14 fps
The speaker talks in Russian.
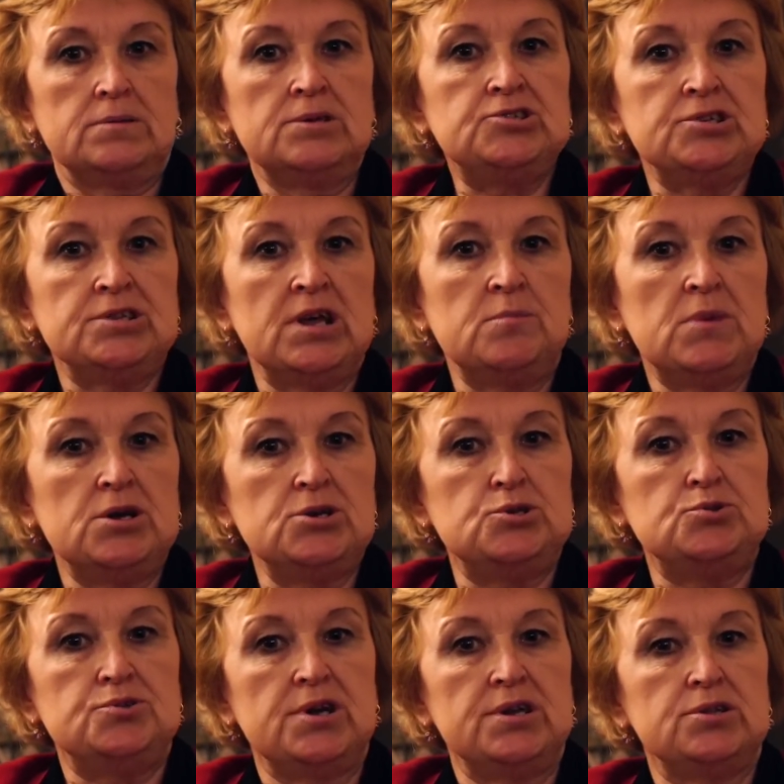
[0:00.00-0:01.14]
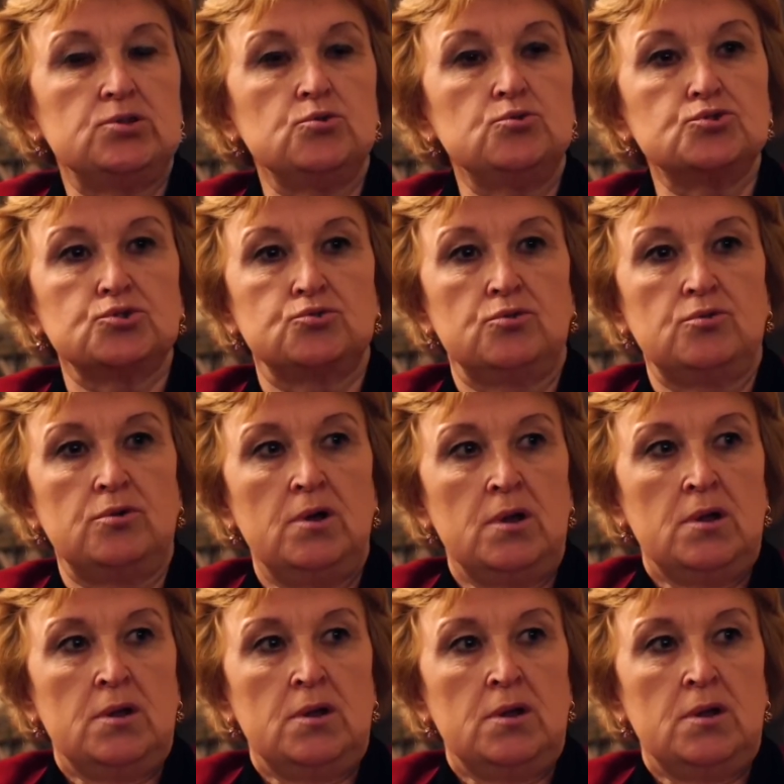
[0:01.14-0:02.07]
начинаем ощущать то, что